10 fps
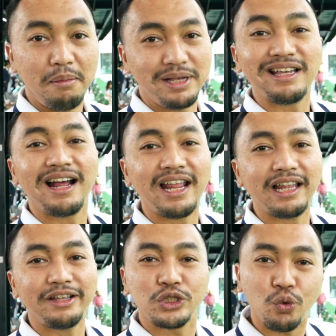bisa
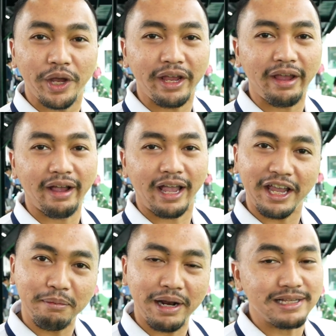ngeliat nih swingnya kayak
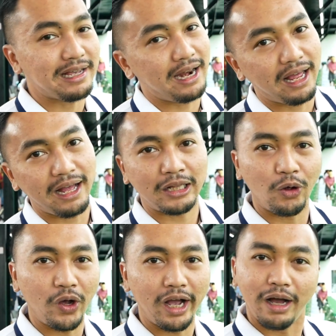gimana salah
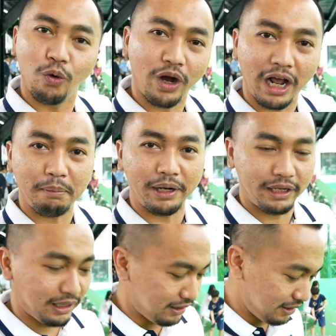atau enggak kurang
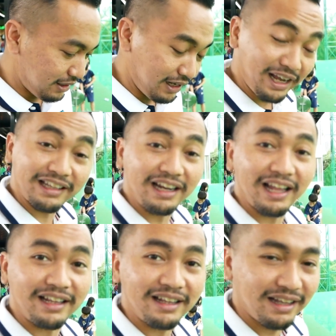apanya. Kita
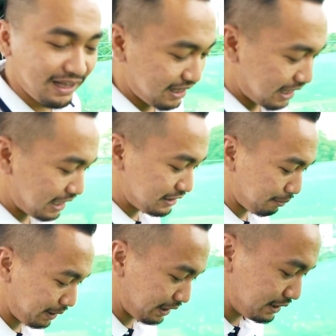lihat ada
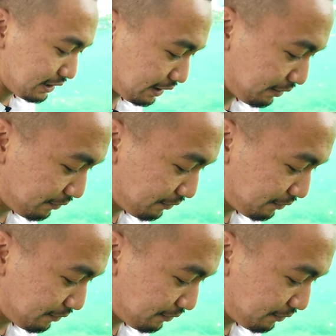cerminnya di sini